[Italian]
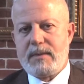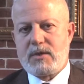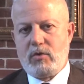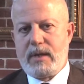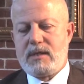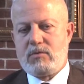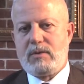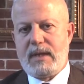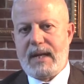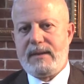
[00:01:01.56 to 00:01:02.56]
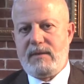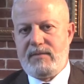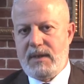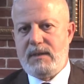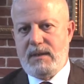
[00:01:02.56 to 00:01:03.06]
maggiore risulterà
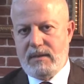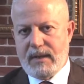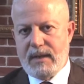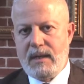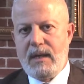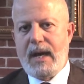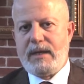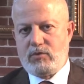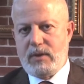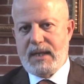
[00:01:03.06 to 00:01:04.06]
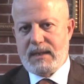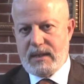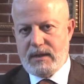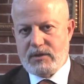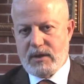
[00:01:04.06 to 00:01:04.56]
definitiva
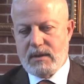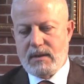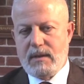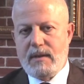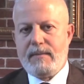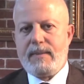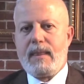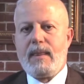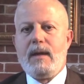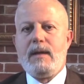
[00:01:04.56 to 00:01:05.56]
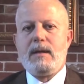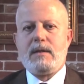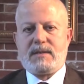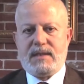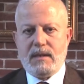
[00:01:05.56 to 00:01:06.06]
aggiudicatrice.
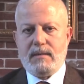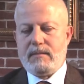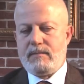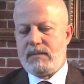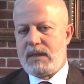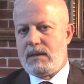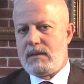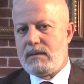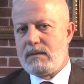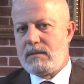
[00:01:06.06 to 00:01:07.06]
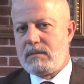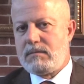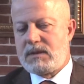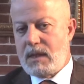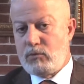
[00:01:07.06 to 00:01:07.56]
Eh, si eh,
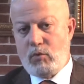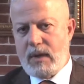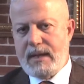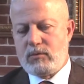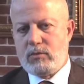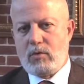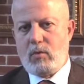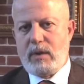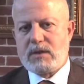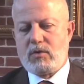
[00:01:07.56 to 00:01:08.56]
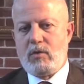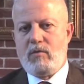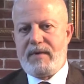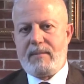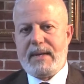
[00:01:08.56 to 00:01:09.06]
tradurrà tutto questo in
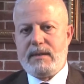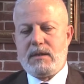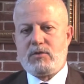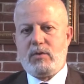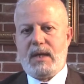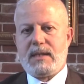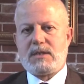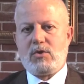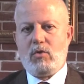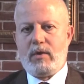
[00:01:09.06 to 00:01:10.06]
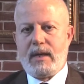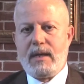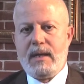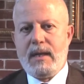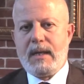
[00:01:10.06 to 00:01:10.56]
un verbale di
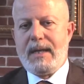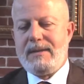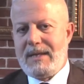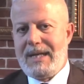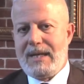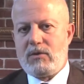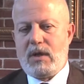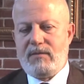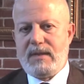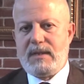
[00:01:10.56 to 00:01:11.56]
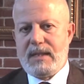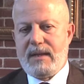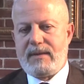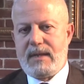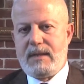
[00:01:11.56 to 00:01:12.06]
aggiudicazione che il delegato alla
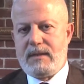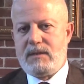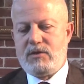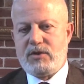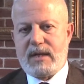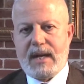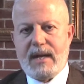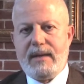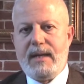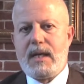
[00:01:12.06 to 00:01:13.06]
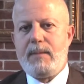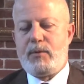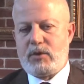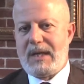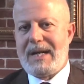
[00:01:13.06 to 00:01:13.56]
vendita redigerà e che
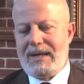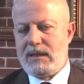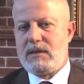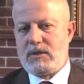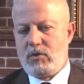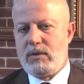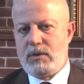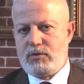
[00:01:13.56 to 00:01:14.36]
porterà all'attenzione del